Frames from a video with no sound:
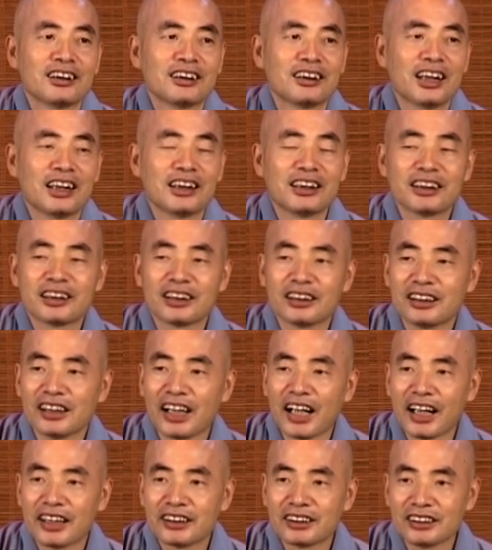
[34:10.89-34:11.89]
那你可能
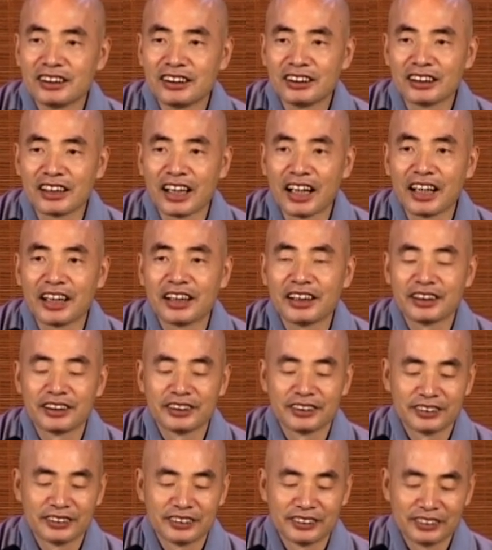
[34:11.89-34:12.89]
还是应
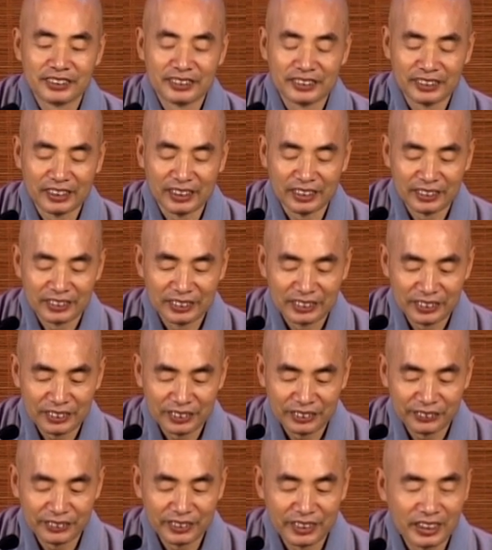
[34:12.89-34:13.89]
该
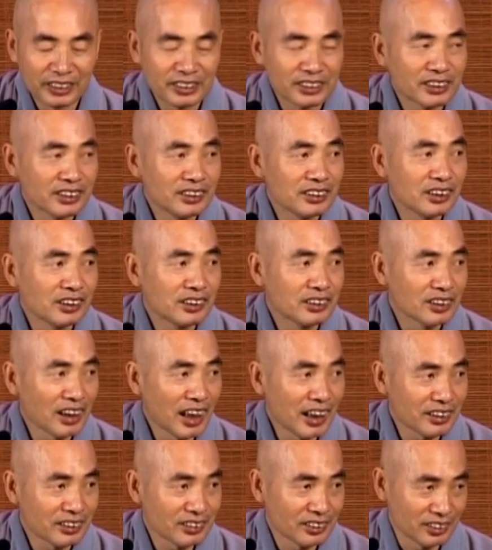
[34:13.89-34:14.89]
多亲近
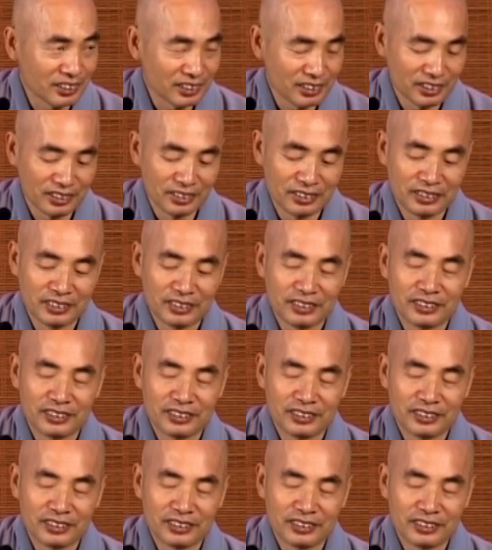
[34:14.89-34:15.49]
善知识，